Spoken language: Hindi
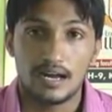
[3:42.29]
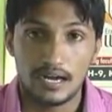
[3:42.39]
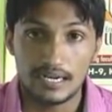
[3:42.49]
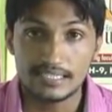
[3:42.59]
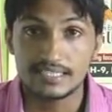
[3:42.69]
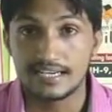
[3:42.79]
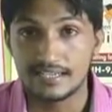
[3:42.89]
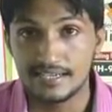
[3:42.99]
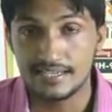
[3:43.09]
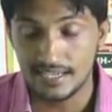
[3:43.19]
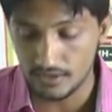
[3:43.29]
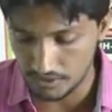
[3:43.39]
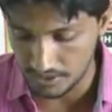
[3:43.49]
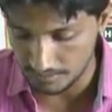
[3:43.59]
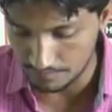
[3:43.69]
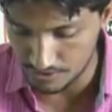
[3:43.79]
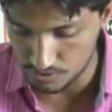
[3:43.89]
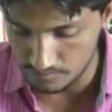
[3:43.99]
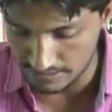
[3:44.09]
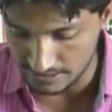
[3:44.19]
आठ कैंडिडेट हैं और यहाँ पर
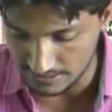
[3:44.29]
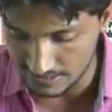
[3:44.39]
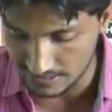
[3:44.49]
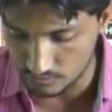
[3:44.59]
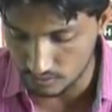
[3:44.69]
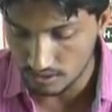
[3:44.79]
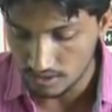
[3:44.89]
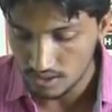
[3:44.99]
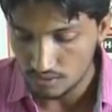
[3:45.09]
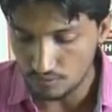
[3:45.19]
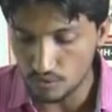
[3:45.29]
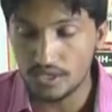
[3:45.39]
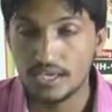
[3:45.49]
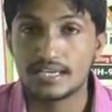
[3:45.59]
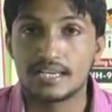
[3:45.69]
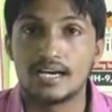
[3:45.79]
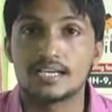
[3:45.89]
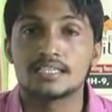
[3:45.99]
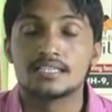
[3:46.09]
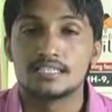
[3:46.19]
जो मतदाता हैं कुल वो एक
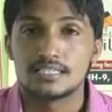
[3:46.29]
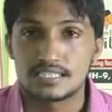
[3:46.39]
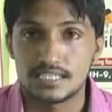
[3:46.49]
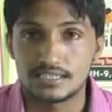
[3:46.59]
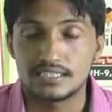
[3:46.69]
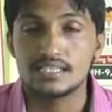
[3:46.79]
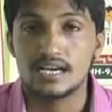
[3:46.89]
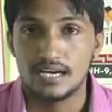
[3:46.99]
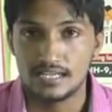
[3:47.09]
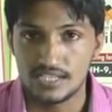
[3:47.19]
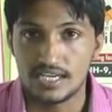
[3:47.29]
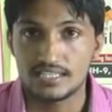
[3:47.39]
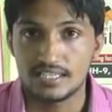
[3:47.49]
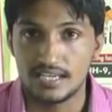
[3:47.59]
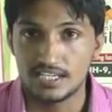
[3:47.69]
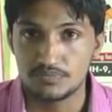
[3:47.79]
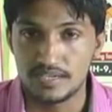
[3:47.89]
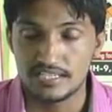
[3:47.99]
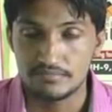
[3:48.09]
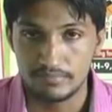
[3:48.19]
लाख सतर हज़ार के
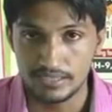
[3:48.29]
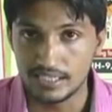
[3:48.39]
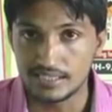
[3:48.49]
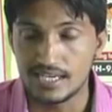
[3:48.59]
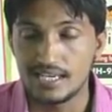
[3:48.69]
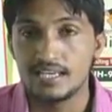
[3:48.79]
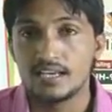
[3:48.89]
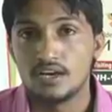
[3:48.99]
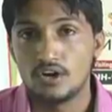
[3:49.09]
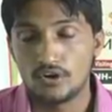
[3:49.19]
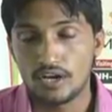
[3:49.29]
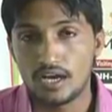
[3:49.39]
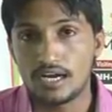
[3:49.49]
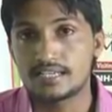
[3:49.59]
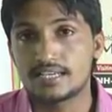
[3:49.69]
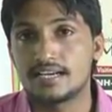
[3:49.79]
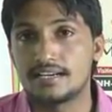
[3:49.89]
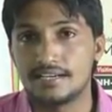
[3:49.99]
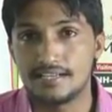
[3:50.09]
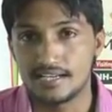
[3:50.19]
आसपास मतदाता हैं और आठ
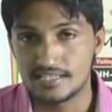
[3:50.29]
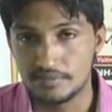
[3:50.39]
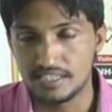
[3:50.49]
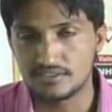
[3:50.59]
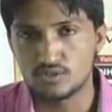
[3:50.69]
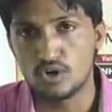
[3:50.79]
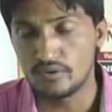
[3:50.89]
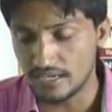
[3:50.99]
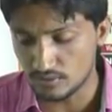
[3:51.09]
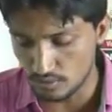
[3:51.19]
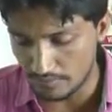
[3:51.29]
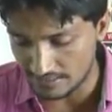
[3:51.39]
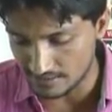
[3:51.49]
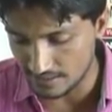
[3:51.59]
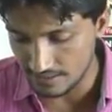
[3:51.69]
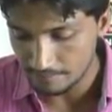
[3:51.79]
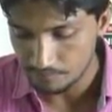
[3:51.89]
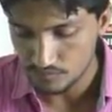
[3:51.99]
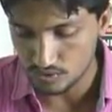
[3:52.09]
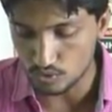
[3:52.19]
कैंडिडेट यहाँ से मैदान तो ओवरऑल कुल बात करें
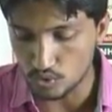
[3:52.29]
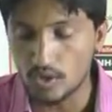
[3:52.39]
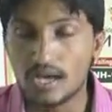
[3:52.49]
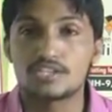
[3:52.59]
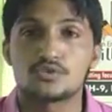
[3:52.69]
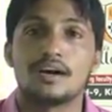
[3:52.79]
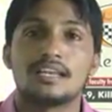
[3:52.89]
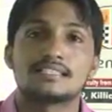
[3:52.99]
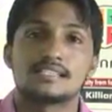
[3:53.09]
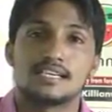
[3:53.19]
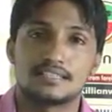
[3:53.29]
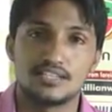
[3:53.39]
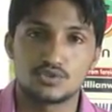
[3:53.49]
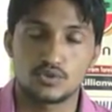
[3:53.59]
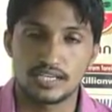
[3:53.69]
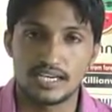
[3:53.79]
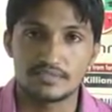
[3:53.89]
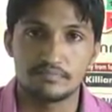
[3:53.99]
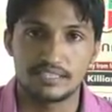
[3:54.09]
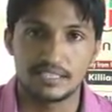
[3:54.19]
तो नौ लाख चौवालीस हज़ार तीन सौ
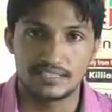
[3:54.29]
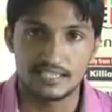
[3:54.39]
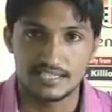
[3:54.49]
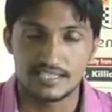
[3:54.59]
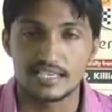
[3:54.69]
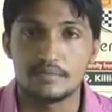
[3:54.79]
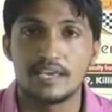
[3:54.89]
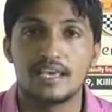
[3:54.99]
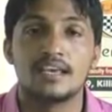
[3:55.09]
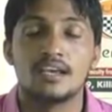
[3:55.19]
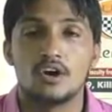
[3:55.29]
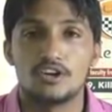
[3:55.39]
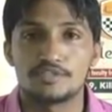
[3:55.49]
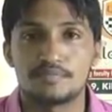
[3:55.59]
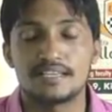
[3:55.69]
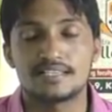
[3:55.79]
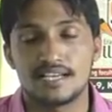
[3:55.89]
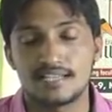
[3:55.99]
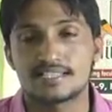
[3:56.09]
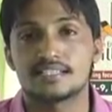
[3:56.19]
अट्ठाईस मतदाता सिरसा में है और इस बार
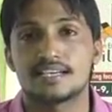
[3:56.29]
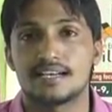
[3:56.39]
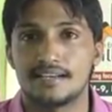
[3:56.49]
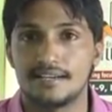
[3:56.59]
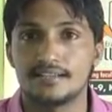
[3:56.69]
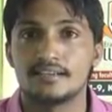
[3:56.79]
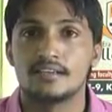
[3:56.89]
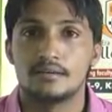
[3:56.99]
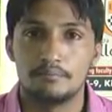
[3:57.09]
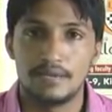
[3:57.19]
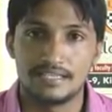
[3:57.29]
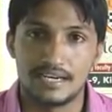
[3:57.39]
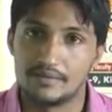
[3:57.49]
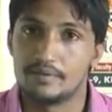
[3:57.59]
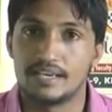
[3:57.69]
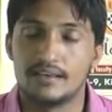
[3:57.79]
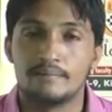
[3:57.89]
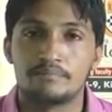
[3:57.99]
छियासठ कैंडिडेट मैदान में है